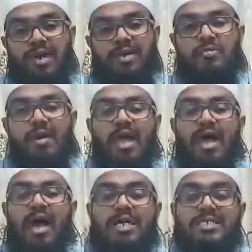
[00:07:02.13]
வேண்டும்
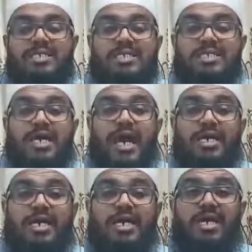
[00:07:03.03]
அஷை
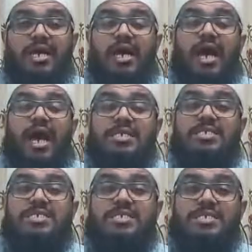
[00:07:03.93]

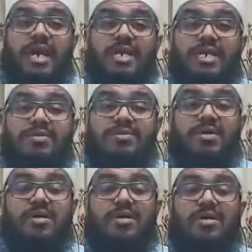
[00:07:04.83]

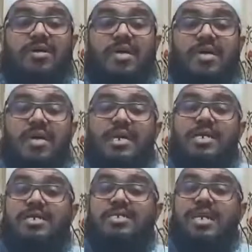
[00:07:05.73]
அஷைத்தோன்
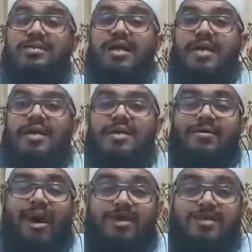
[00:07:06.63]
இந்த ஷைத்தான் என்ற
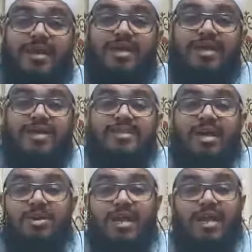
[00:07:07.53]
வார்த்தை
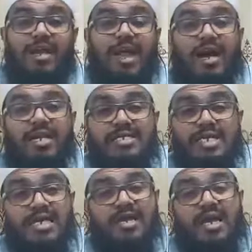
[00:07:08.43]
தமிழிலே நாங்கள்
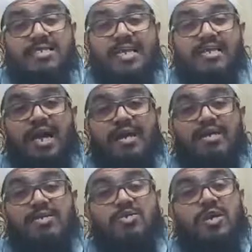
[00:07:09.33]
ஷைத்தான் ஷைத்தான்
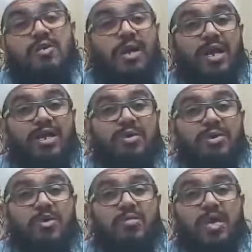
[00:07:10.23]
என்று சொல்லி
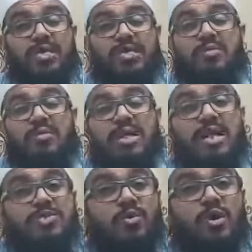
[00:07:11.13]
பழகிவிட்டோம் அந்த
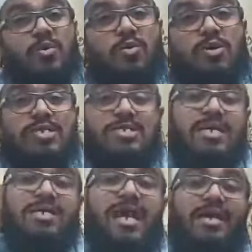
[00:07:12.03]
தமிழிலே சொல்லக்கூடிய
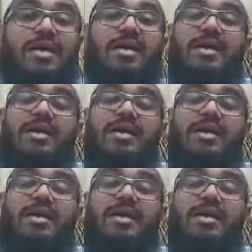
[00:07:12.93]
ஷைத்தானே